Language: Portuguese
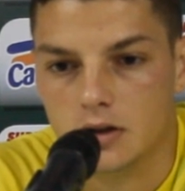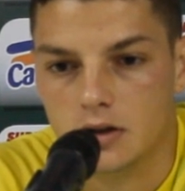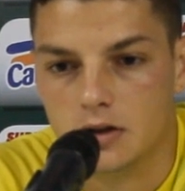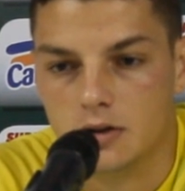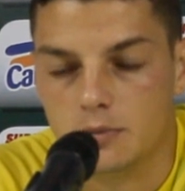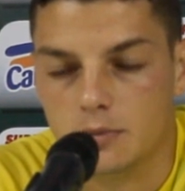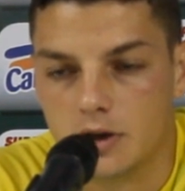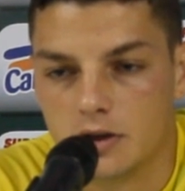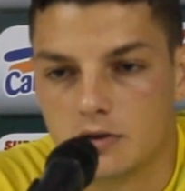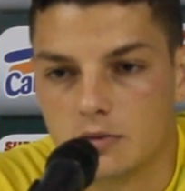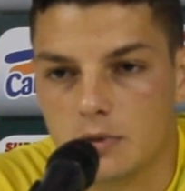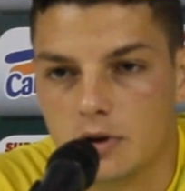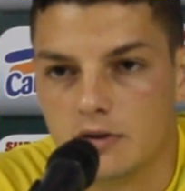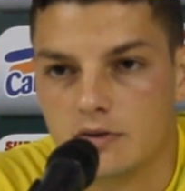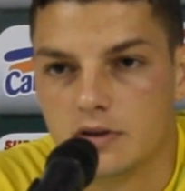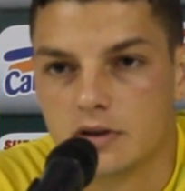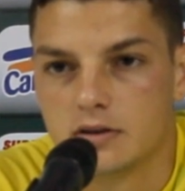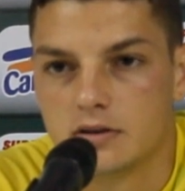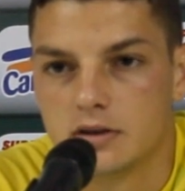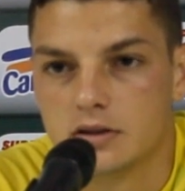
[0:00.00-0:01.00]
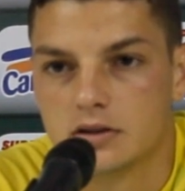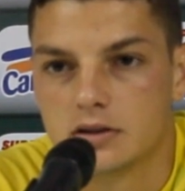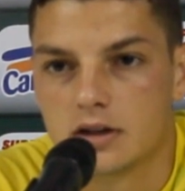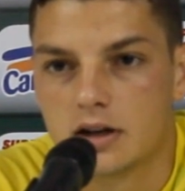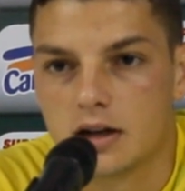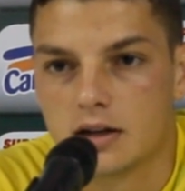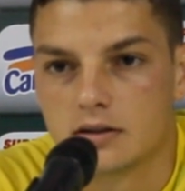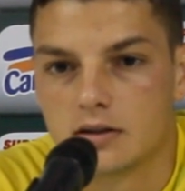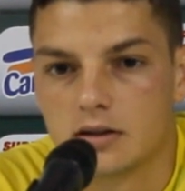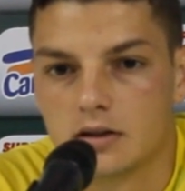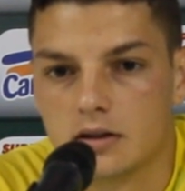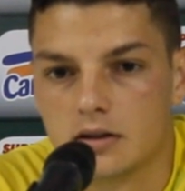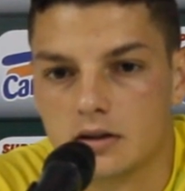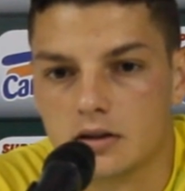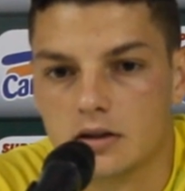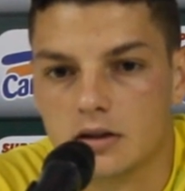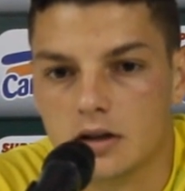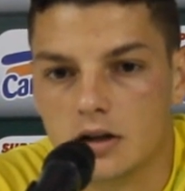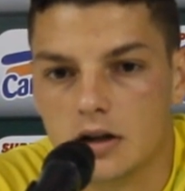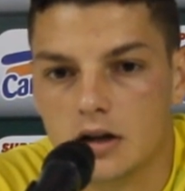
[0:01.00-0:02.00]
eh, mais uma vez, dentro de casa
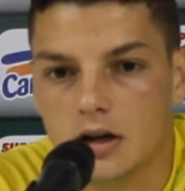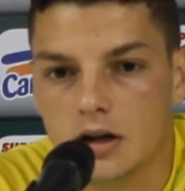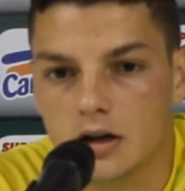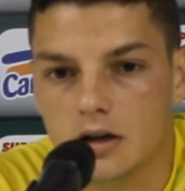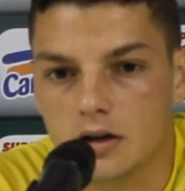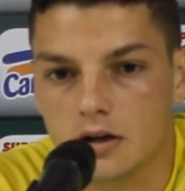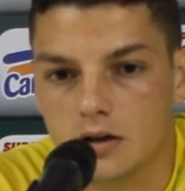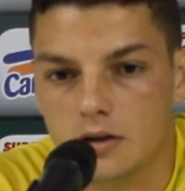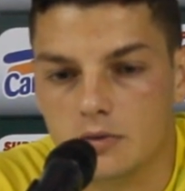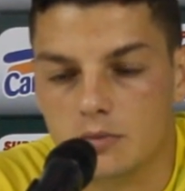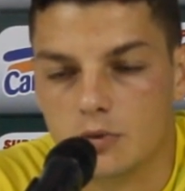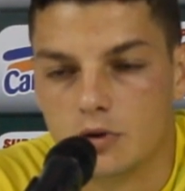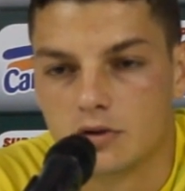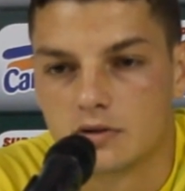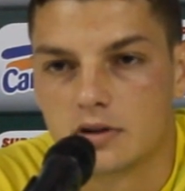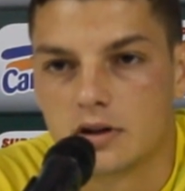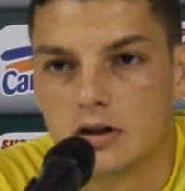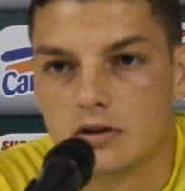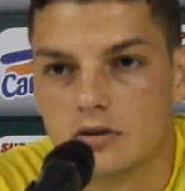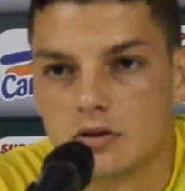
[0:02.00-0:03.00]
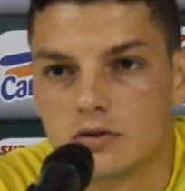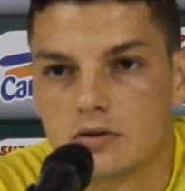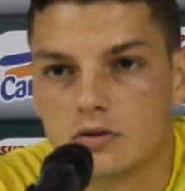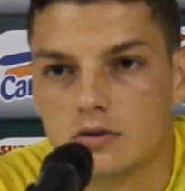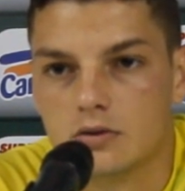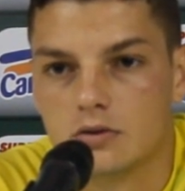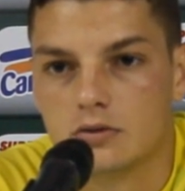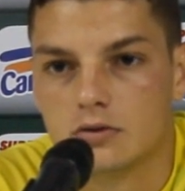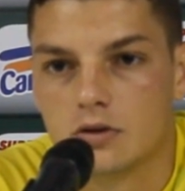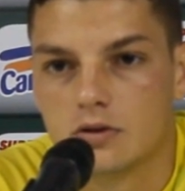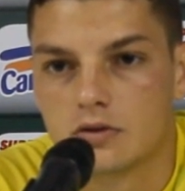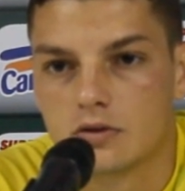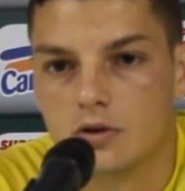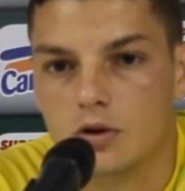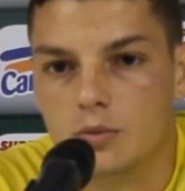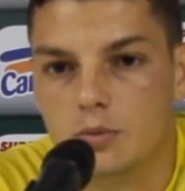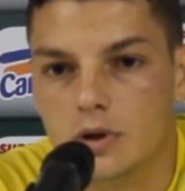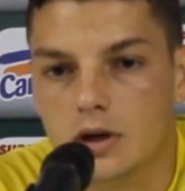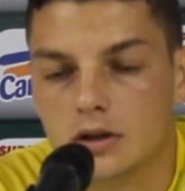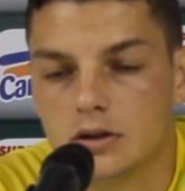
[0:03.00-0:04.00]
eh, mostrar o nosso, nosso
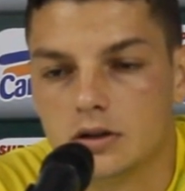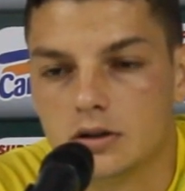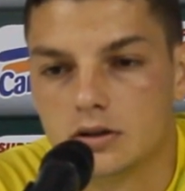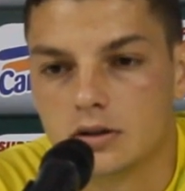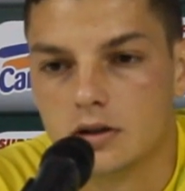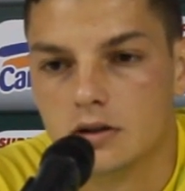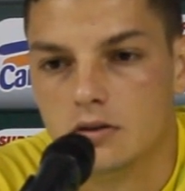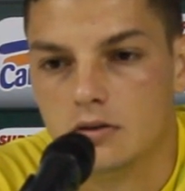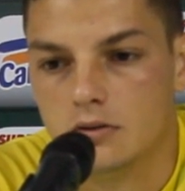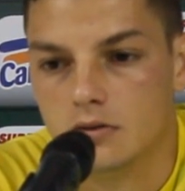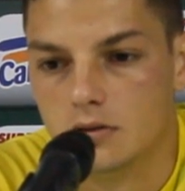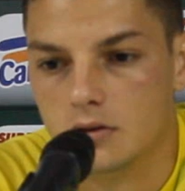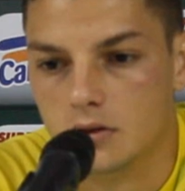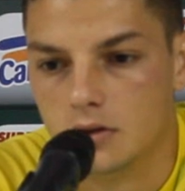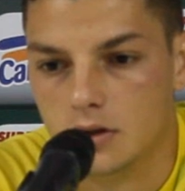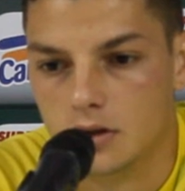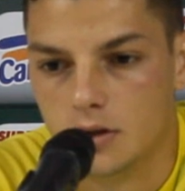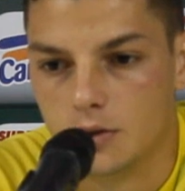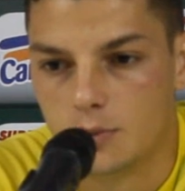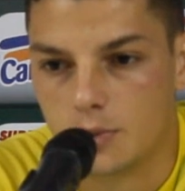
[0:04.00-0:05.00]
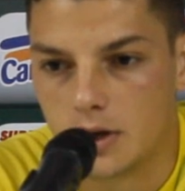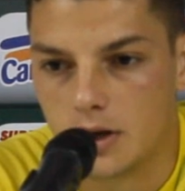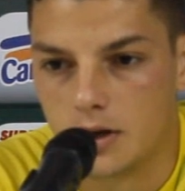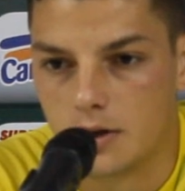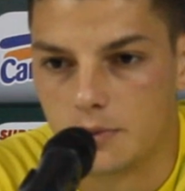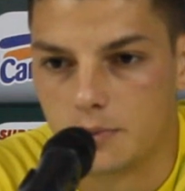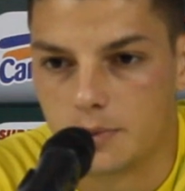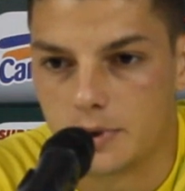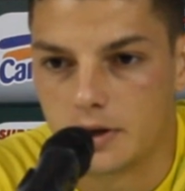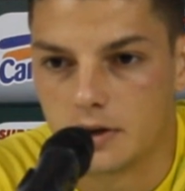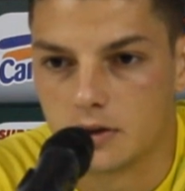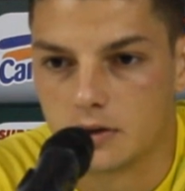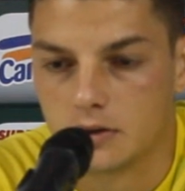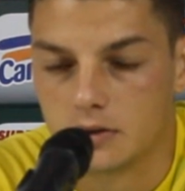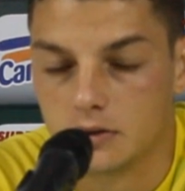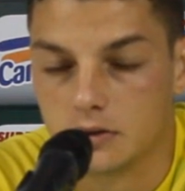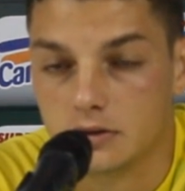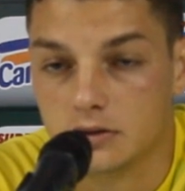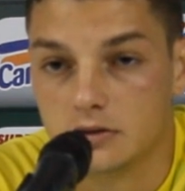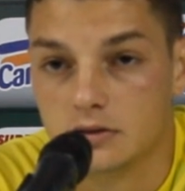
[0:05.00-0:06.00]
comando, então,
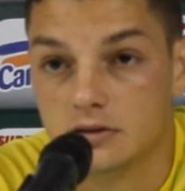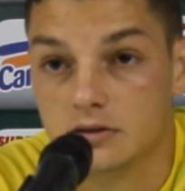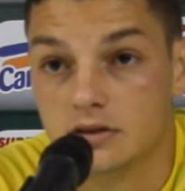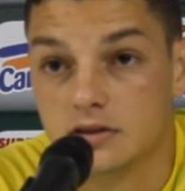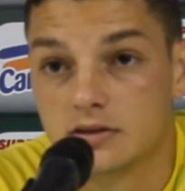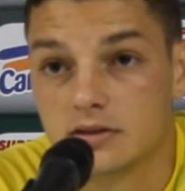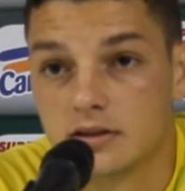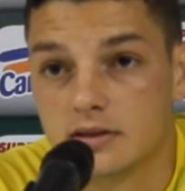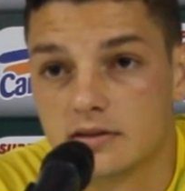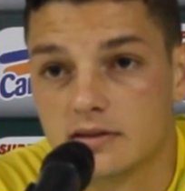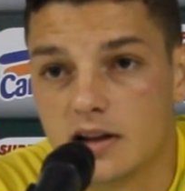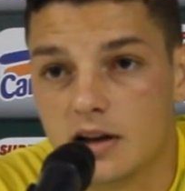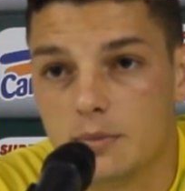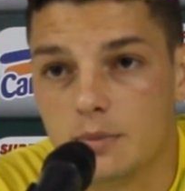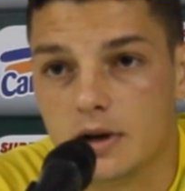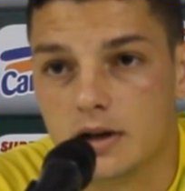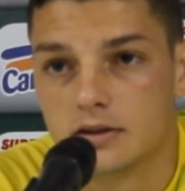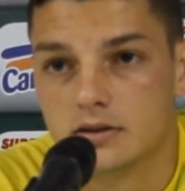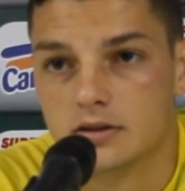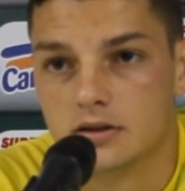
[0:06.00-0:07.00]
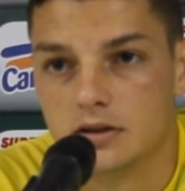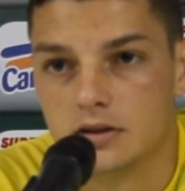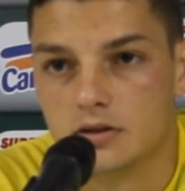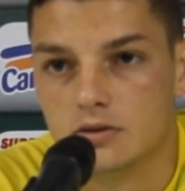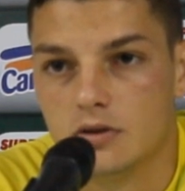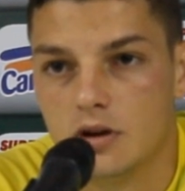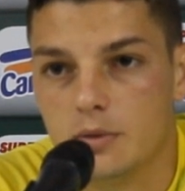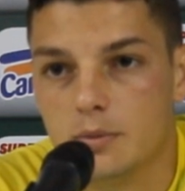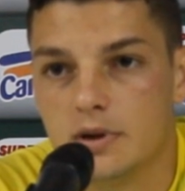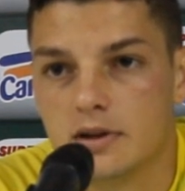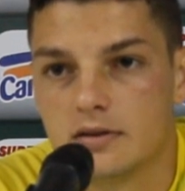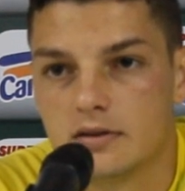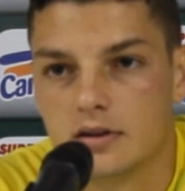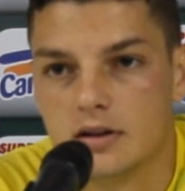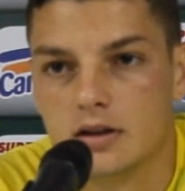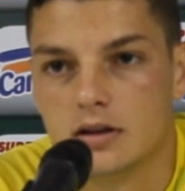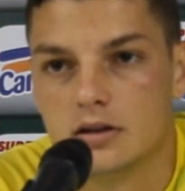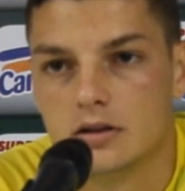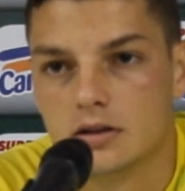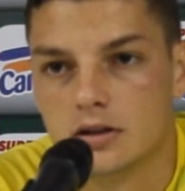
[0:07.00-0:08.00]
para distanciar mais de, do
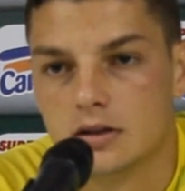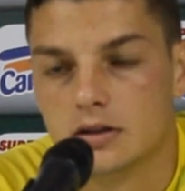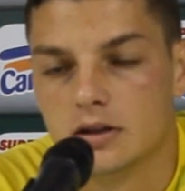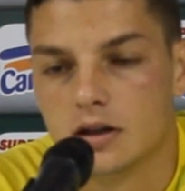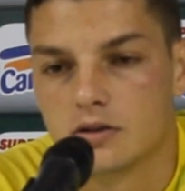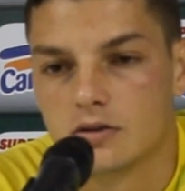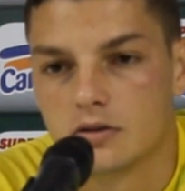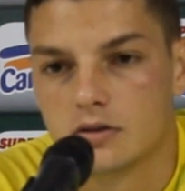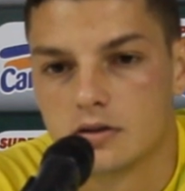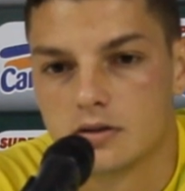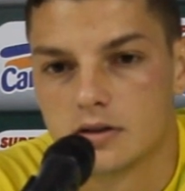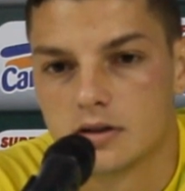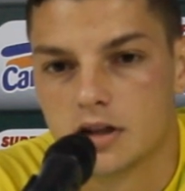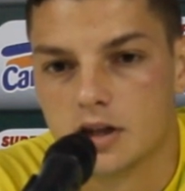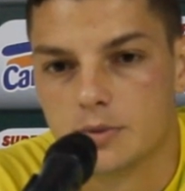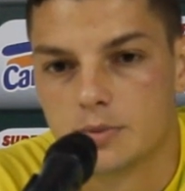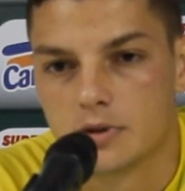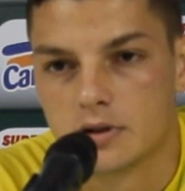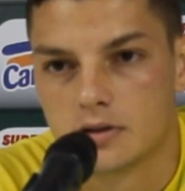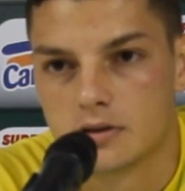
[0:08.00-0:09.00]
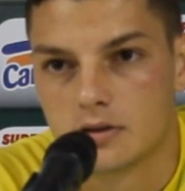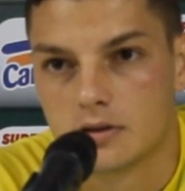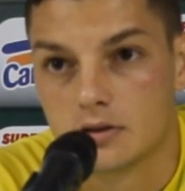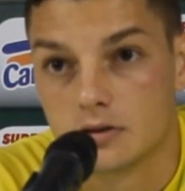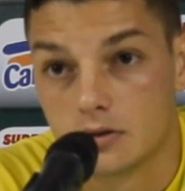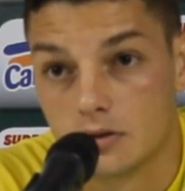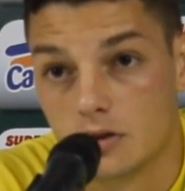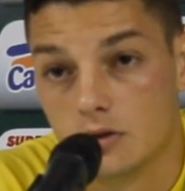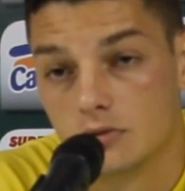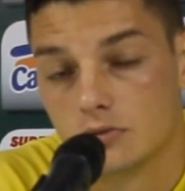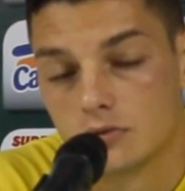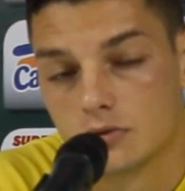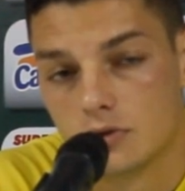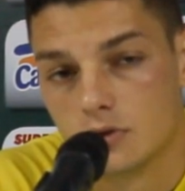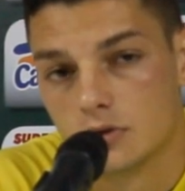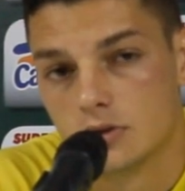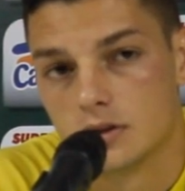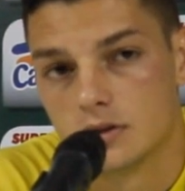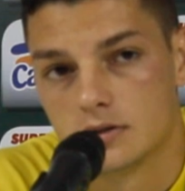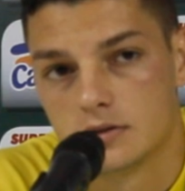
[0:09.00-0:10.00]
ABC e, e das outras equipes que estão
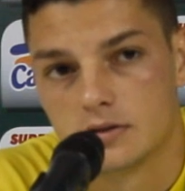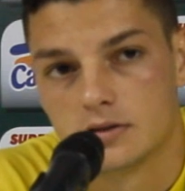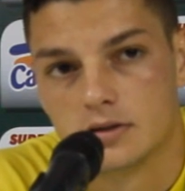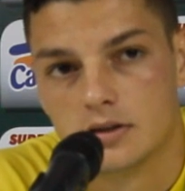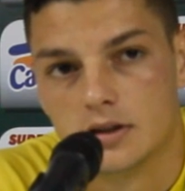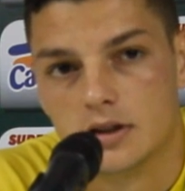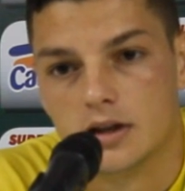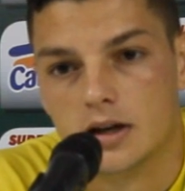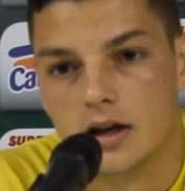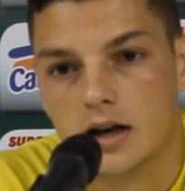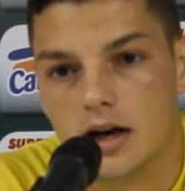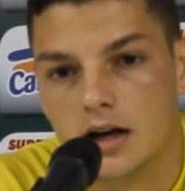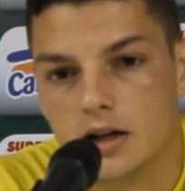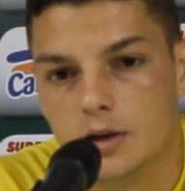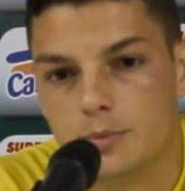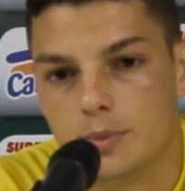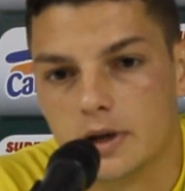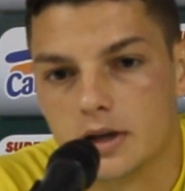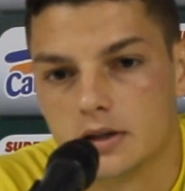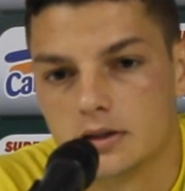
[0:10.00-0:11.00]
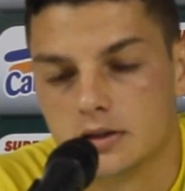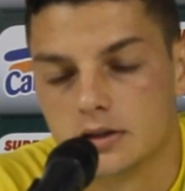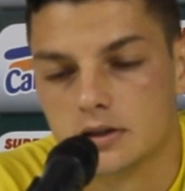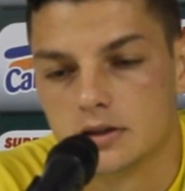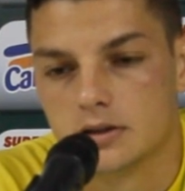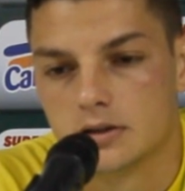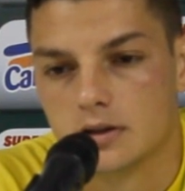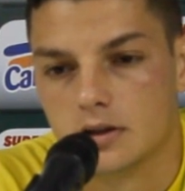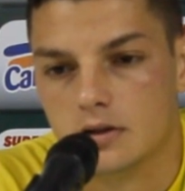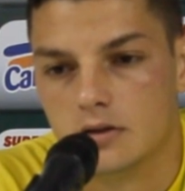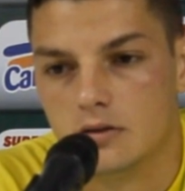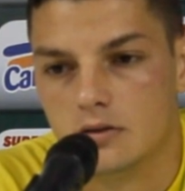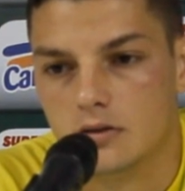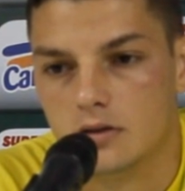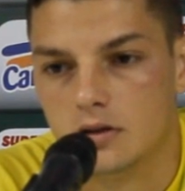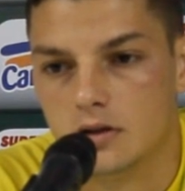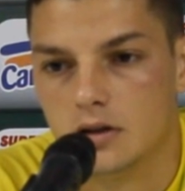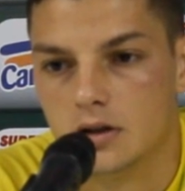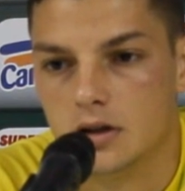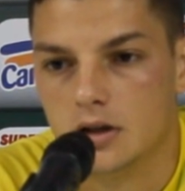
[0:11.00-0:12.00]
todas ali pertinho.
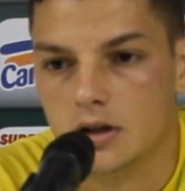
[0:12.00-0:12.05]
Então,